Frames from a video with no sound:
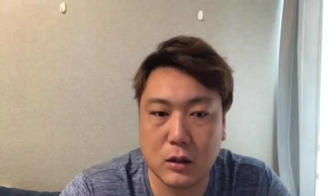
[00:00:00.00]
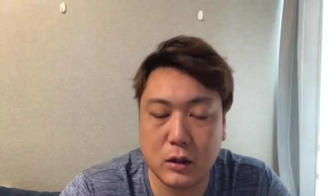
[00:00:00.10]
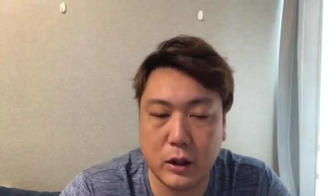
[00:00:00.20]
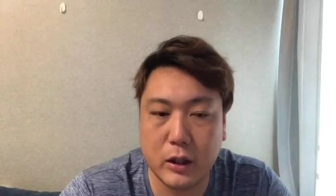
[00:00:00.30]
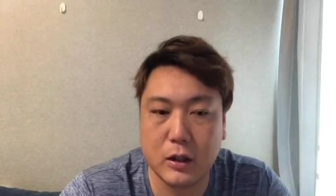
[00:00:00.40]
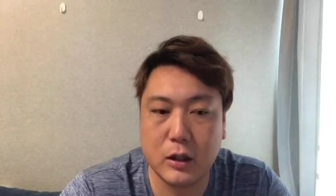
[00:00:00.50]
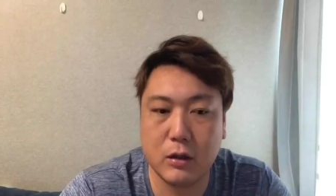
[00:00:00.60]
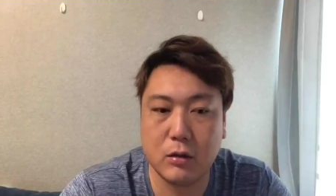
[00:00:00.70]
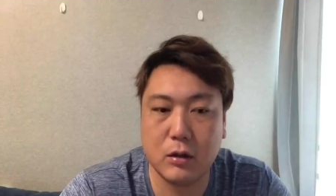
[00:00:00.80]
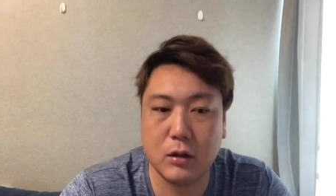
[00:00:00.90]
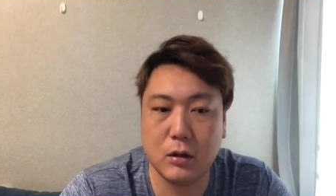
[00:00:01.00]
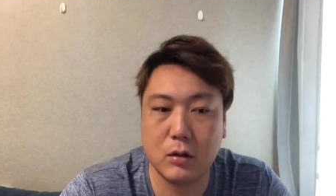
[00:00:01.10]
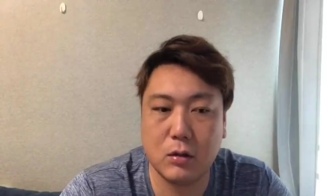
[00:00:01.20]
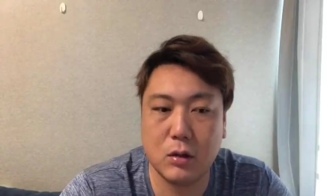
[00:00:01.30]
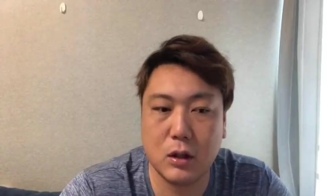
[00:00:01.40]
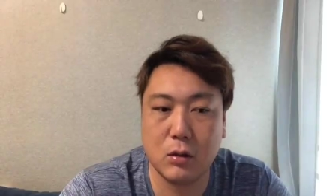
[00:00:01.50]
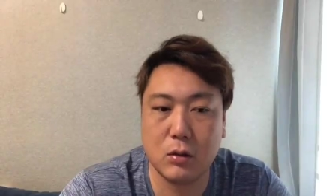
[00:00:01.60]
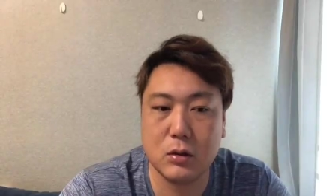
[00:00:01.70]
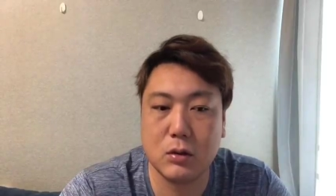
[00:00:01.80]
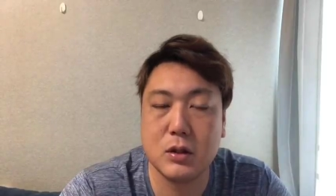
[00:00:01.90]
ね、コロナの
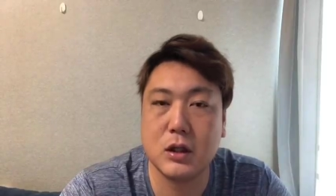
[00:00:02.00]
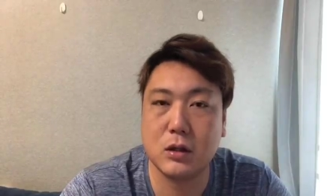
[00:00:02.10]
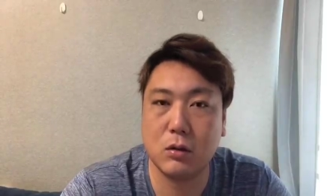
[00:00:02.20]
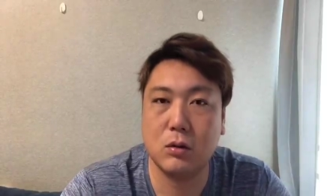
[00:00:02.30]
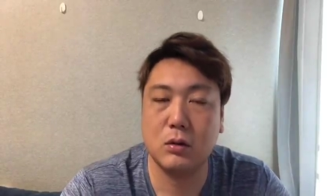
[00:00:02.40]
恐ろしさと、